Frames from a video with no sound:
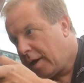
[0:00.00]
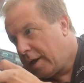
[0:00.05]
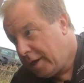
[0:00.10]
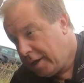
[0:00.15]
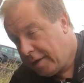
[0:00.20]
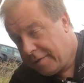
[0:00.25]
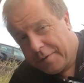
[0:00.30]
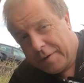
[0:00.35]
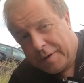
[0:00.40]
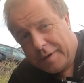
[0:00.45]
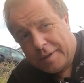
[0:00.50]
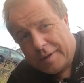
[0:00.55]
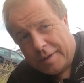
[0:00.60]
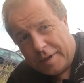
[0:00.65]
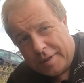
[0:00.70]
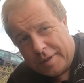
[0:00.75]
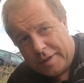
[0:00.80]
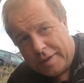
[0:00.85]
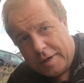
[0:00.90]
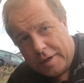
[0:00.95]
Ich finde
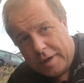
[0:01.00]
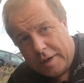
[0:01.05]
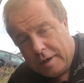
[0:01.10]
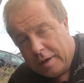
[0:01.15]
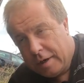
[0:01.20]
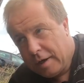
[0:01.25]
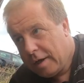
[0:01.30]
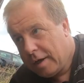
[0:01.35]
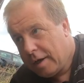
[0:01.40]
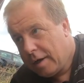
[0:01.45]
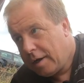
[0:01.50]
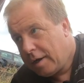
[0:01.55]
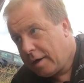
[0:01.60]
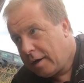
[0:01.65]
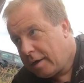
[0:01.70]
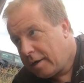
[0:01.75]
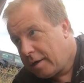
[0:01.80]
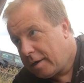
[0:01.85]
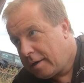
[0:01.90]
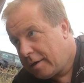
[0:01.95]
das hier
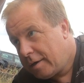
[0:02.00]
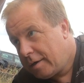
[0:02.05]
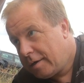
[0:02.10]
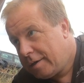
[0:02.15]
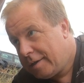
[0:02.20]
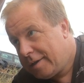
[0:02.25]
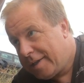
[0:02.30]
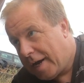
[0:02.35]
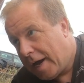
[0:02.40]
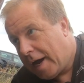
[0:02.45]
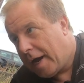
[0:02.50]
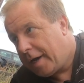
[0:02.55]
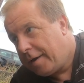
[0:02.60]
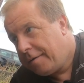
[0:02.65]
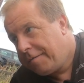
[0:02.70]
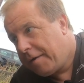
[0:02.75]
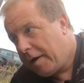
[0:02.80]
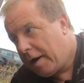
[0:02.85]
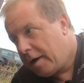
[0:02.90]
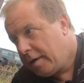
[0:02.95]
einen sehr
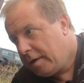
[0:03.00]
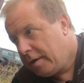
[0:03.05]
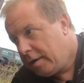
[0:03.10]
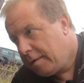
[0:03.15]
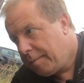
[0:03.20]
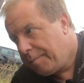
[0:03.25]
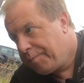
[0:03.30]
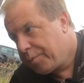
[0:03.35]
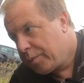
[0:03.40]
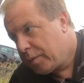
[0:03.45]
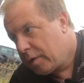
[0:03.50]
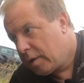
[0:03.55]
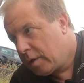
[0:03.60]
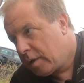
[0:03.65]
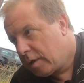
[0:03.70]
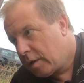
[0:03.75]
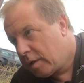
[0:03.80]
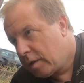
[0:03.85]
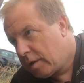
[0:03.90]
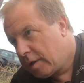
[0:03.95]
einfachen
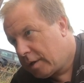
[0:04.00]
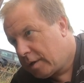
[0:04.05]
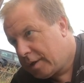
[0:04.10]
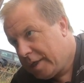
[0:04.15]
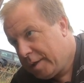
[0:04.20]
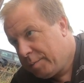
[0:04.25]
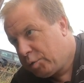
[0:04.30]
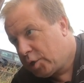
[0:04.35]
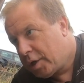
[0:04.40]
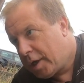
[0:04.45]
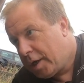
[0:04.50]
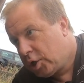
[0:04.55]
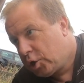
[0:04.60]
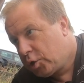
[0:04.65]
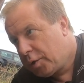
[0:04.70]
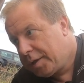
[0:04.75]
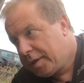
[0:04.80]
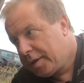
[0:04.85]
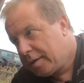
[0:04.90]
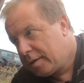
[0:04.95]

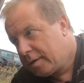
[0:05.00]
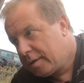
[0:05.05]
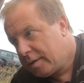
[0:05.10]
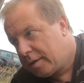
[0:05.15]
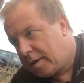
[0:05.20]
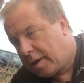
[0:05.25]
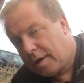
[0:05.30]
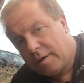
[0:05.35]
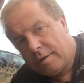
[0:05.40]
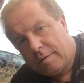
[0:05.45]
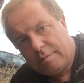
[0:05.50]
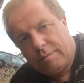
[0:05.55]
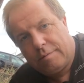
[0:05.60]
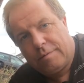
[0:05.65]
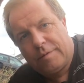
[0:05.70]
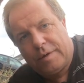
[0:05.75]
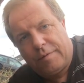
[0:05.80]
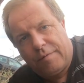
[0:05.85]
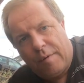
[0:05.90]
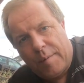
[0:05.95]
Diebstahlschutz, denn
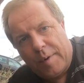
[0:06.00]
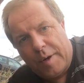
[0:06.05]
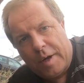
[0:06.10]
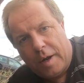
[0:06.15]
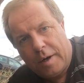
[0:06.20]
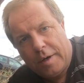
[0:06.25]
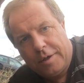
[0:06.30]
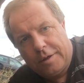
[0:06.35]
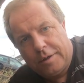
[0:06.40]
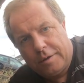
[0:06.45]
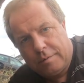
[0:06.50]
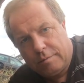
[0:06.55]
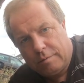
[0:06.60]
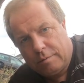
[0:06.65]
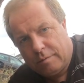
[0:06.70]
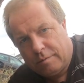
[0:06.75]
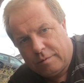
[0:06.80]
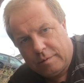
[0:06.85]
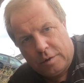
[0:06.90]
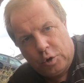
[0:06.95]
sind wir mal ehrlich,
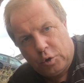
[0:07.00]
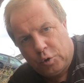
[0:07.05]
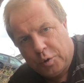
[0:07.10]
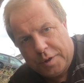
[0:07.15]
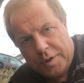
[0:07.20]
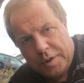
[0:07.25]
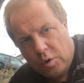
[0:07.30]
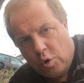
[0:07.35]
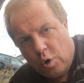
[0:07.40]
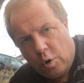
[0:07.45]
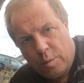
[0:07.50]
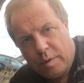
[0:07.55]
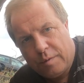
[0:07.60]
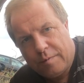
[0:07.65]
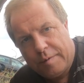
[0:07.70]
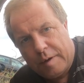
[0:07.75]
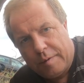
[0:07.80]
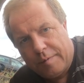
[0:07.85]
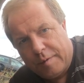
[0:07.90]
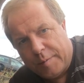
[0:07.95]
die
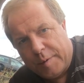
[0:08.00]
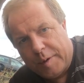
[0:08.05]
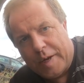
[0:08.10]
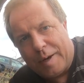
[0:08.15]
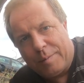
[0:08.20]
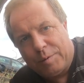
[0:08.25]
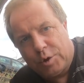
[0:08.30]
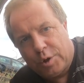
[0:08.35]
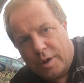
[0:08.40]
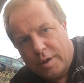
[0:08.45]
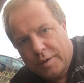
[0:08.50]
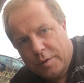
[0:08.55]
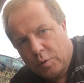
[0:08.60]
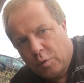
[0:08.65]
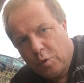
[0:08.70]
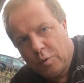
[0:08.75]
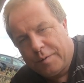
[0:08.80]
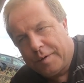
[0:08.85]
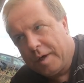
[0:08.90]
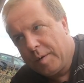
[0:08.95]
Stützenkurbeln war, wenn wir ihn abstellen, so
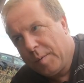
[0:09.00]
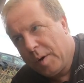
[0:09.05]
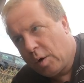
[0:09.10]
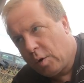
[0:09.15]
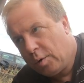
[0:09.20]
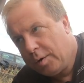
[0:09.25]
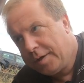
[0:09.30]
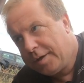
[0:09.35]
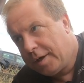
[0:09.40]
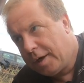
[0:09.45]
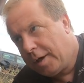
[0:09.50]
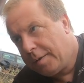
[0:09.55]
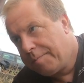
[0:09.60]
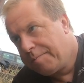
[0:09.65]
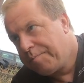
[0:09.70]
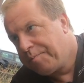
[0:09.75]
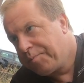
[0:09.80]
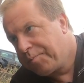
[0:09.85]
gut wie immer runter.